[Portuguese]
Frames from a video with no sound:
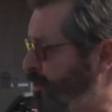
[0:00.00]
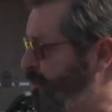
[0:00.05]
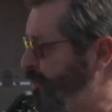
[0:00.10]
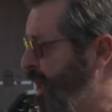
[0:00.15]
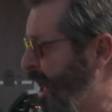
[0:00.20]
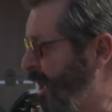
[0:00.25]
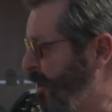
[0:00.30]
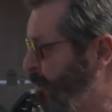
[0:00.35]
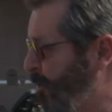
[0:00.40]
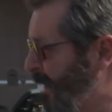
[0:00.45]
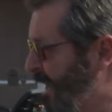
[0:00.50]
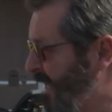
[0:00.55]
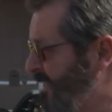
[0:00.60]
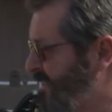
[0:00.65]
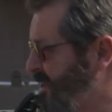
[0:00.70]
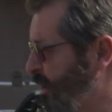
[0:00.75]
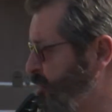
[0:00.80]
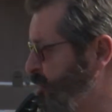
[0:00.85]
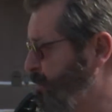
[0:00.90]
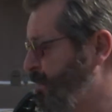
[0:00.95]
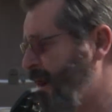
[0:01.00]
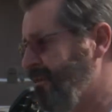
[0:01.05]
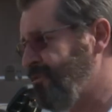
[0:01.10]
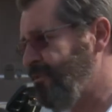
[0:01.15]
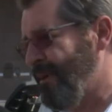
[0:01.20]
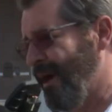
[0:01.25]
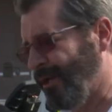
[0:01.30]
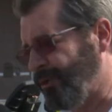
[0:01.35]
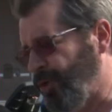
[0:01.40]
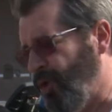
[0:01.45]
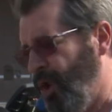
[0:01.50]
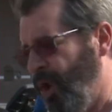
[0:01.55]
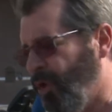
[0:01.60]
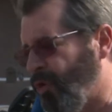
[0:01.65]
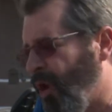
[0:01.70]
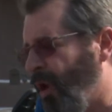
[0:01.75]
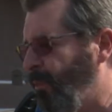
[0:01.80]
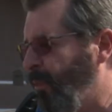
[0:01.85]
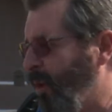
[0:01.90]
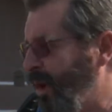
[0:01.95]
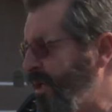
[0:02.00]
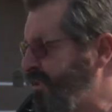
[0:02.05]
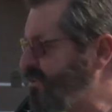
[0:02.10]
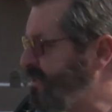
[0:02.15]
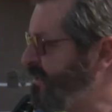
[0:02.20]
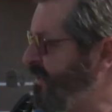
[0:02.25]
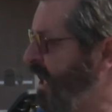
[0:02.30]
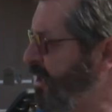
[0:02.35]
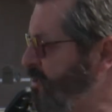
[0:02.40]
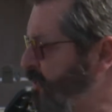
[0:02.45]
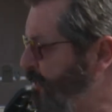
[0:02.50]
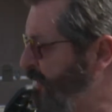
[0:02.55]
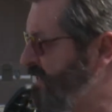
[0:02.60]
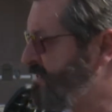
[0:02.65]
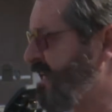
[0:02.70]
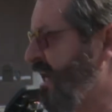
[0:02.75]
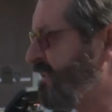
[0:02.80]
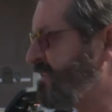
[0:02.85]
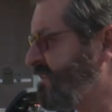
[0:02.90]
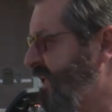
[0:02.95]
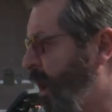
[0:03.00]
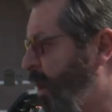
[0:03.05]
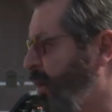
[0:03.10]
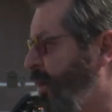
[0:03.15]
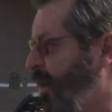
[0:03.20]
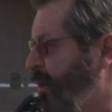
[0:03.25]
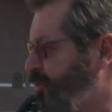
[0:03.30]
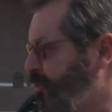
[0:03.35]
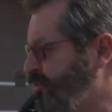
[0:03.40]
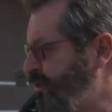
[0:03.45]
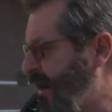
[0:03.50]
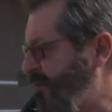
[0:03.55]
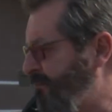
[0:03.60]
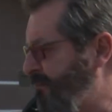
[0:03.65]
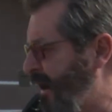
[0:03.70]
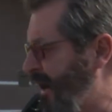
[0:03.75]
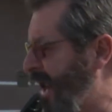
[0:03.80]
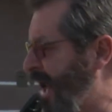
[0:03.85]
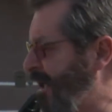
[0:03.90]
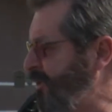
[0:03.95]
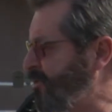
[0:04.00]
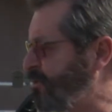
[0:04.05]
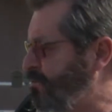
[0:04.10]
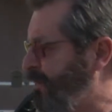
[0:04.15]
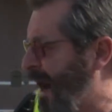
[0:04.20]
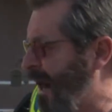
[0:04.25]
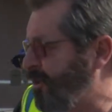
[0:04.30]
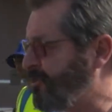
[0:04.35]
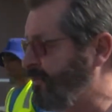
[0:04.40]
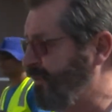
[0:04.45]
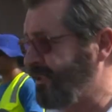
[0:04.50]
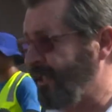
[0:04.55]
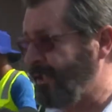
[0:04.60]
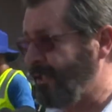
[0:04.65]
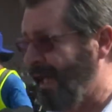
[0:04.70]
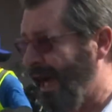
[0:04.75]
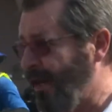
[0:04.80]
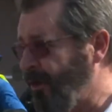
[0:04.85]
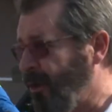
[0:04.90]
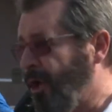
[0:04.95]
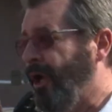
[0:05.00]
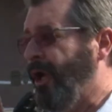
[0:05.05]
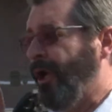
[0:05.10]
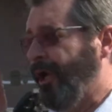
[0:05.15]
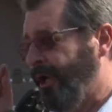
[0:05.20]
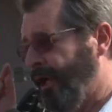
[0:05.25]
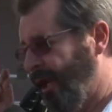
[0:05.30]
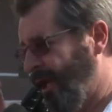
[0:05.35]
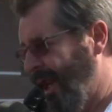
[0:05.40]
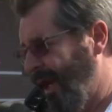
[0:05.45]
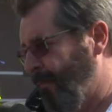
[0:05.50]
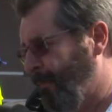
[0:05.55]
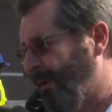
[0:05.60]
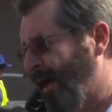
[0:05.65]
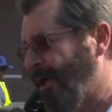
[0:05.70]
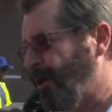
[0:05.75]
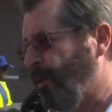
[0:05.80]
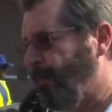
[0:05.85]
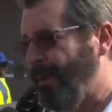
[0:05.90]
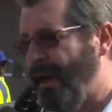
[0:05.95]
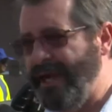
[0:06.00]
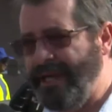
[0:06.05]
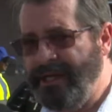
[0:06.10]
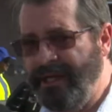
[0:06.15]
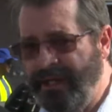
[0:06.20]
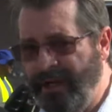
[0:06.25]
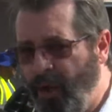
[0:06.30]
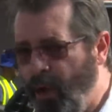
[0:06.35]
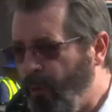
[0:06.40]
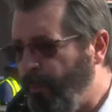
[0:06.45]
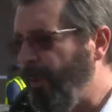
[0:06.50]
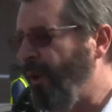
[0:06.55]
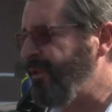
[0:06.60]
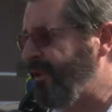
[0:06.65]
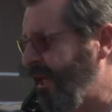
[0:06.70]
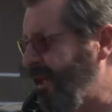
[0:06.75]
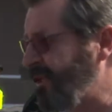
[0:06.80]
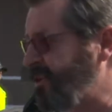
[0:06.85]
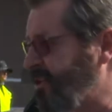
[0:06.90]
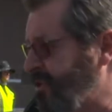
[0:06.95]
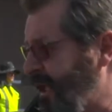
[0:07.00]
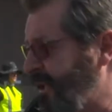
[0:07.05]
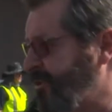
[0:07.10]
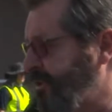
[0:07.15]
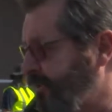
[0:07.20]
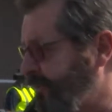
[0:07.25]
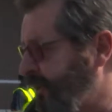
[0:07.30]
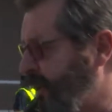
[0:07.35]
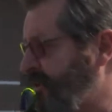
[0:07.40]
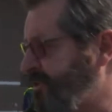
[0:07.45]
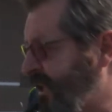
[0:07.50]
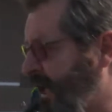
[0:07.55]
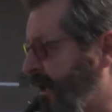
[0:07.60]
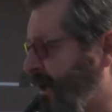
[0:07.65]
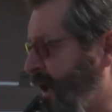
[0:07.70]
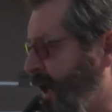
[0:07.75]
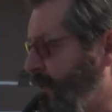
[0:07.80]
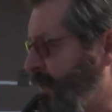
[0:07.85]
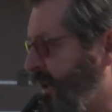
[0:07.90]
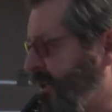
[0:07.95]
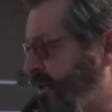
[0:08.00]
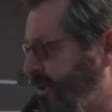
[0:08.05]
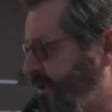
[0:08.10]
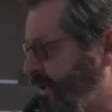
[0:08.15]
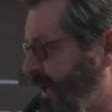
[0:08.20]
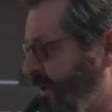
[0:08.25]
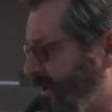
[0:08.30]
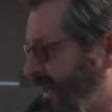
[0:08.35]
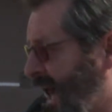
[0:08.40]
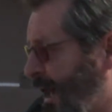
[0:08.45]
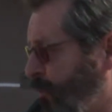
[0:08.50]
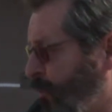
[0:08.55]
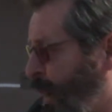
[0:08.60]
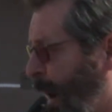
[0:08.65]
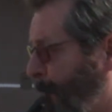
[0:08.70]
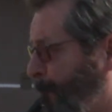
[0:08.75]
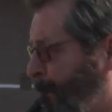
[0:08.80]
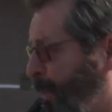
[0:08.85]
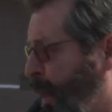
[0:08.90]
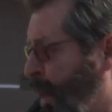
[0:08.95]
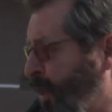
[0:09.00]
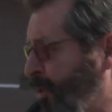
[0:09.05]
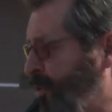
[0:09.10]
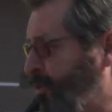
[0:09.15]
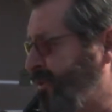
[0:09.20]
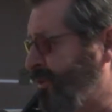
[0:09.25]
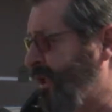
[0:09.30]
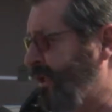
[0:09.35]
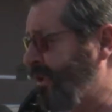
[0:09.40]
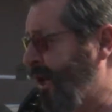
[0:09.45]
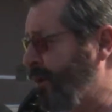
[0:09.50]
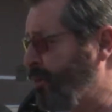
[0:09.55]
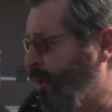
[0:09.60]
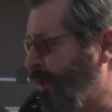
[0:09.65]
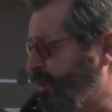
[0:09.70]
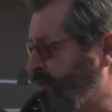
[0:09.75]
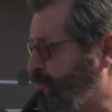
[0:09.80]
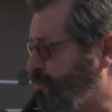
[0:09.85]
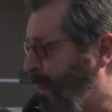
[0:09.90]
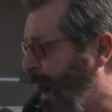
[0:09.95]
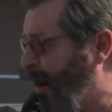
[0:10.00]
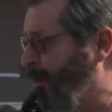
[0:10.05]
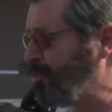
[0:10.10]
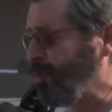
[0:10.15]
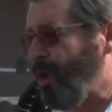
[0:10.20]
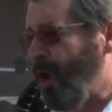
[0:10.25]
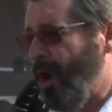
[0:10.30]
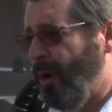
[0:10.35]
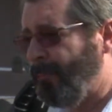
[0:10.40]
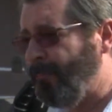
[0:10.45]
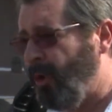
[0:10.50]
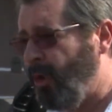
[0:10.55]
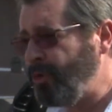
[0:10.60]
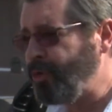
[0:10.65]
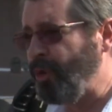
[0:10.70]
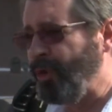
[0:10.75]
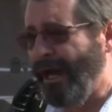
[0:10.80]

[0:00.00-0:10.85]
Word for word: de recuperação de pavimento como esse da administração José Fernandes, Márcio Veterinário. E lembrando bem, o Poder Legislativo, a nossa Câmara, que tem dado um apoio, que tem dado um respaldo muito